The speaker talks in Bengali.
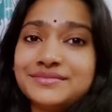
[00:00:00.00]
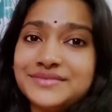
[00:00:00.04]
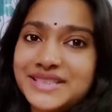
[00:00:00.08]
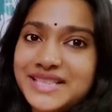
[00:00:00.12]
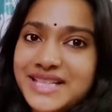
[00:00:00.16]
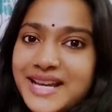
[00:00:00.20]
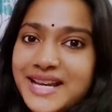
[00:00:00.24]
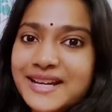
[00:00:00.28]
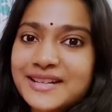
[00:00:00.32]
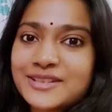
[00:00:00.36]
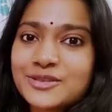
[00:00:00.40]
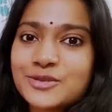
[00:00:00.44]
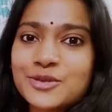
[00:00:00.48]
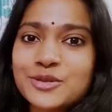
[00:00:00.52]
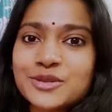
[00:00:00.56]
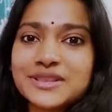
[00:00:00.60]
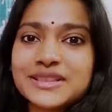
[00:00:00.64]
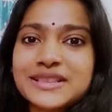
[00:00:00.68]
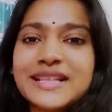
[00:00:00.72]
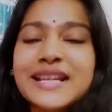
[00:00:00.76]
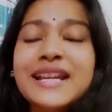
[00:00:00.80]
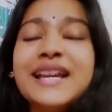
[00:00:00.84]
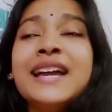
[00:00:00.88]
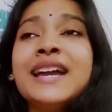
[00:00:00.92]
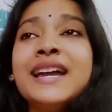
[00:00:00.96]
শেয়ার
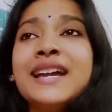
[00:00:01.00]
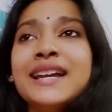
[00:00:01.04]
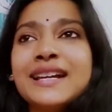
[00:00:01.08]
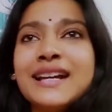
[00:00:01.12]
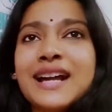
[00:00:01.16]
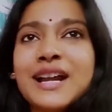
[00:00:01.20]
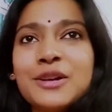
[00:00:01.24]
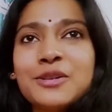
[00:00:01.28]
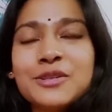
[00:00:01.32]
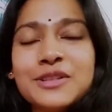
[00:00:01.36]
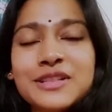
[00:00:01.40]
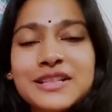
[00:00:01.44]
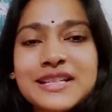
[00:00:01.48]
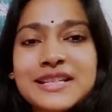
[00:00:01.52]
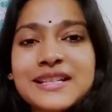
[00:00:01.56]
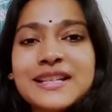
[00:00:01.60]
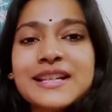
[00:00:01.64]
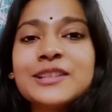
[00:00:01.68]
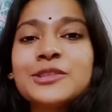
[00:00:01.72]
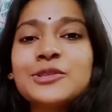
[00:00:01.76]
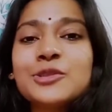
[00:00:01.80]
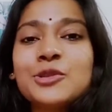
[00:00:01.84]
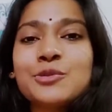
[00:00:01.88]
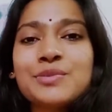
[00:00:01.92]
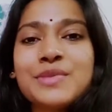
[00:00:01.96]
করতে কারণ কিনা
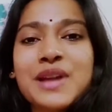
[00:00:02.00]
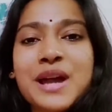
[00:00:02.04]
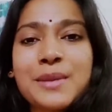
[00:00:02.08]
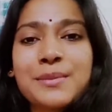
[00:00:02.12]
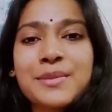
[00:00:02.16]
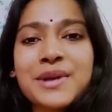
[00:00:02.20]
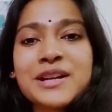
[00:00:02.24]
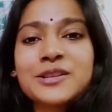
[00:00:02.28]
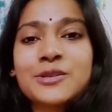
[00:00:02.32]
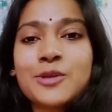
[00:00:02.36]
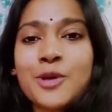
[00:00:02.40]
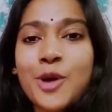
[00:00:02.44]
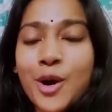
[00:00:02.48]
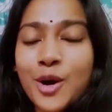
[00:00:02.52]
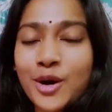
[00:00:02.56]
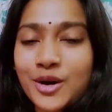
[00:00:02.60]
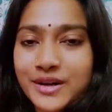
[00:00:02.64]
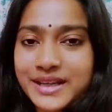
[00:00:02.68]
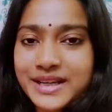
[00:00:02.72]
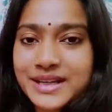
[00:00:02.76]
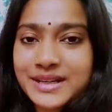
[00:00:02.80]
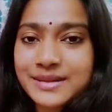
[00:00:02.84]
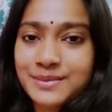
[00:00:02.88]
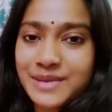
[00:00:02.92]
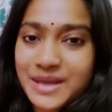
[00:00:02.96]
তোমরা আমার
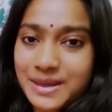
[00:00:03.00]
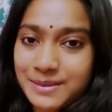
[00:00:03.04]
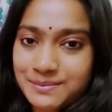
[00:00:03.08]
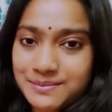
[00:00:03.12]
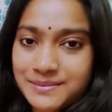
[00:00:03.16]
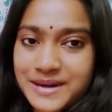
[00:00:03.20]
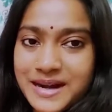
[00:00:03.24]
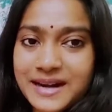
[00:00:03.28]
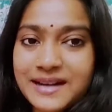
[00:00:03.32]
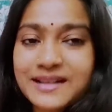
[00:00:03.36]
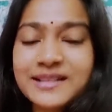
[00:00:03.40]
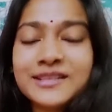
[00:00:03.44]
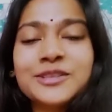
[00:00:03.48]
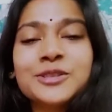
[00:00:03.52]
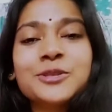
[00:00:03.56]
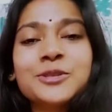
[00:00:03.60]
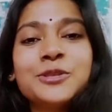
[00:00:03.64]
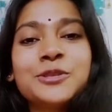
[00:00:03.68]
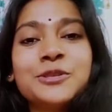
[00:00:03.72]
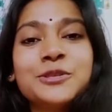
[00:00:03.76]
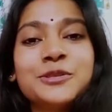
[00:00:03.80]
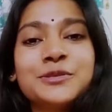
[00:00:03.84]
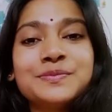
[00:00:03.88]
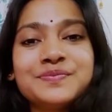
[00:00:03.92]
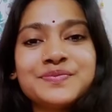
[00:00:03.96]
ঘরের মেম্বার তো
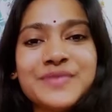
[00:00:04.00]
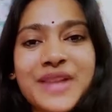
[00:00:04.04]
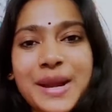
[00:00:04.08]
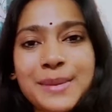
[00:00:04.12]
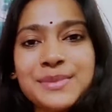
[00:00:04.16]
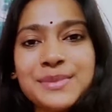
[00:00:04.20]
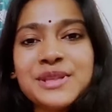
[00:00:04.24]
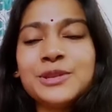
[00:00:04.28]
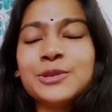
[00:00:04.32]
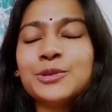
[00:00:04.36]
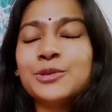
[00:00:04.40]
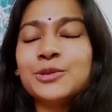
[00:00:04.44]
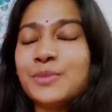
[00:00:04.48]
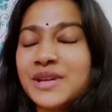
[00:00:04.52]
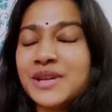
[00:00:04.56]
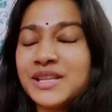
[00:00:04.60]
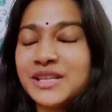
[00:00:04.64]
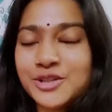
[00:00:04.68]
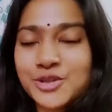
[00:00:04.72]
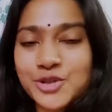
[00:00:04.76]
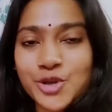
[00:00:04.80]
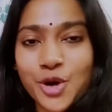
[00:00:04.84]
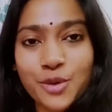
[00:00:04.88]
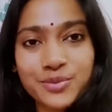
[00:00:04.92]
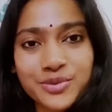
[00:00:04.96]
আমি
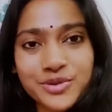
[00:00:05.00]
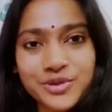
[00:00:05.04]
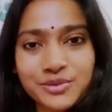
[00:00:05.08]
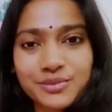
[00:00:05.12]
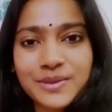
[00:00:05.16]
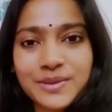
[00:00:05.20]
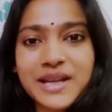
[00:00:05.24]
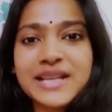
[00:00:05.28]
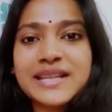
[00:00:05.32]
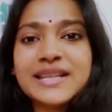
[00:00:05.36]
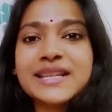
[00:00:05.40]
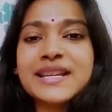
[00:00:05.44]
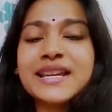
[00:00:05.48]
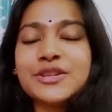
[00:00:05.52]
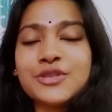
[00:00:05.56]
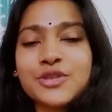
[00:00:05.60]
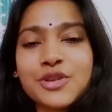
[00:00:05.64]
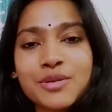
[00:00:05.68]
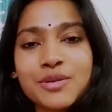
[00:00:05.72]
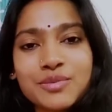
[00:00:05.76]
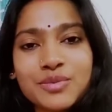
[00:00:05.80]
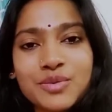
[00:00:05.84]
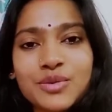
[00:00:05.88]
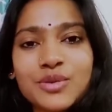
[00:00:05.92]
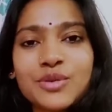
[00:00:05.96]
তোমাদের সবসময় এই
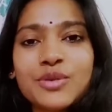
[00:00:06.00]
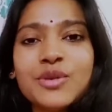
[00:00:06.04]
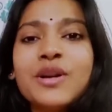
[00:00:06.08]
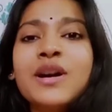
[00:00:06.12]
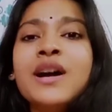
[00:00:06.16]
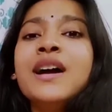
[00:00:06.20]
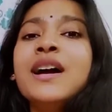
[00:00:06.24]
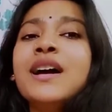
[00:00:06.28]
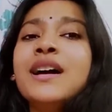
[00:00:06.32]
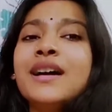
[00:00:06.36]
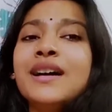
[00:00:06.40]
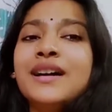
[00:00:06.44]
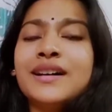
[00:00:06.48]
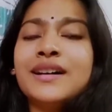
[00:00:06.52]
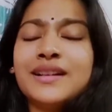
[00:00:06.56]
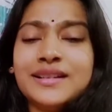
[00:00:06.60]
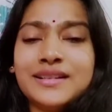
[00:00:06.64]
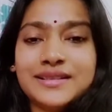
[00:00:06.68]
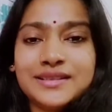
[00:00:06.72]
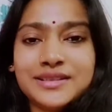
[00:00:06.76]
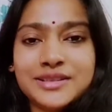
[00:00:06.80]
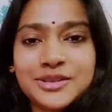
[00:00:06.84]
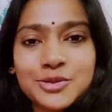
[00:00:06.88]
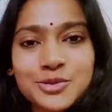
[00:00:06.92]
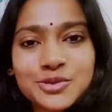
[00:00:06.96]
সবগুলো
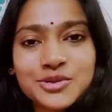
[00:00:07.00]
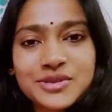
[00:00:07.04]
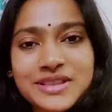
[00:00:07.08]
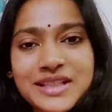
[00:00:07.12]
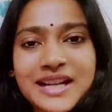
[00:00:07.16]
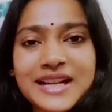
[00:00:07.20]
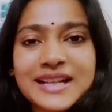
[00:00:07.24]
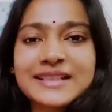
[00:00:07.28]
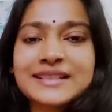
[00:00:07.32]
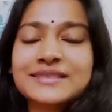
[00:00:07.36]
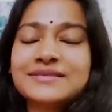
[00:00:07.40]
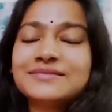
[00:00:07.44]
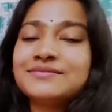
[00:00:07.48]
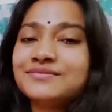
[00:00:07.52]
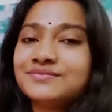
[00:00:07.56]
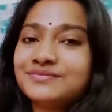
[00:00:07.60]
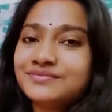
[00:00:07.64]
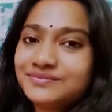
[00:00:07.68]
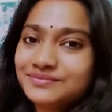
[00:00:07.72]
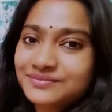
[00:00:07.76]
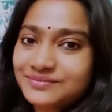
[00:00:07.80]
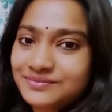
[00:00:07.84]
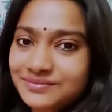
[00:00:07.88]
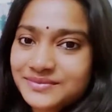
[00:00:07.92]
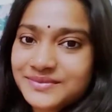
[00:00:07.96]
টুকটাক
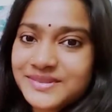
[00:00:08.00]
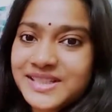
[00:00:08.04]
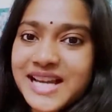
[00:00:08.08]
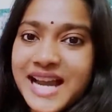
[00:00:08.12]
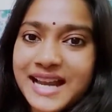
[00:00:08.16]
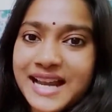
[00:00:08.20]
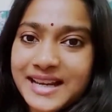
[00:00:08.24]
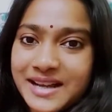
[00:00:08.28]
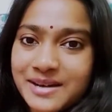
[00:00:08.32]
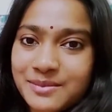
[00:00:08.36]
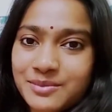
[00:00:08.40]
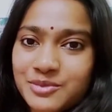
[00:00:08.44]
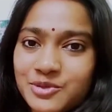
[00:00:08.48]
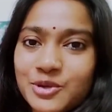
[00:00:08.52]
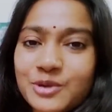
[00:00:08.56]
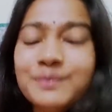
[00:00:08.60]
জানাবো